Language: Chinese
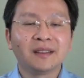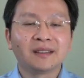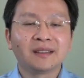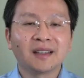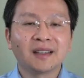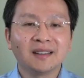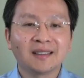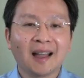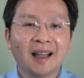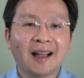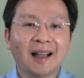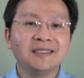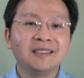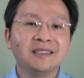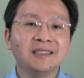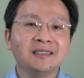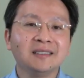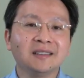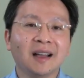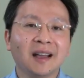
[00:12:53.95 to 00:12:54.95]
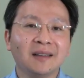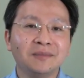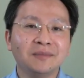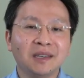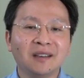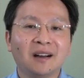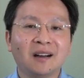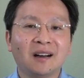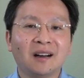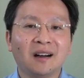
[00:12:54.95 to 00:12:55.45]
它的弹性还
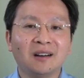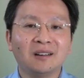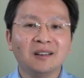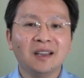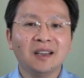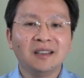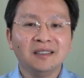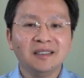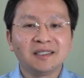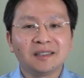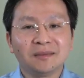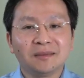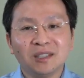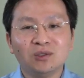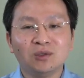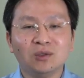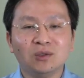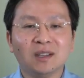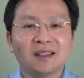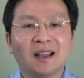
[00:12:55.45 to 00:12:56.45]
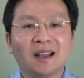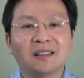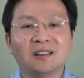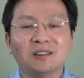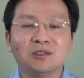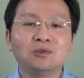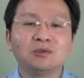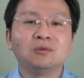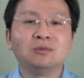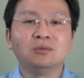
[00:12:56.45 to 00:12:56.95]
比较好，你怎么撅它，它
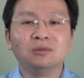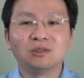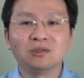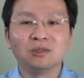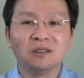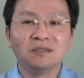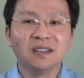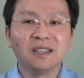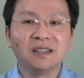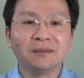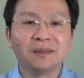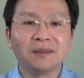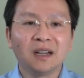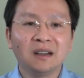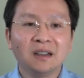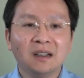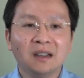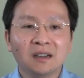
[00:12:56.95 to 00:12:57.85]
都是无所谓的嘛。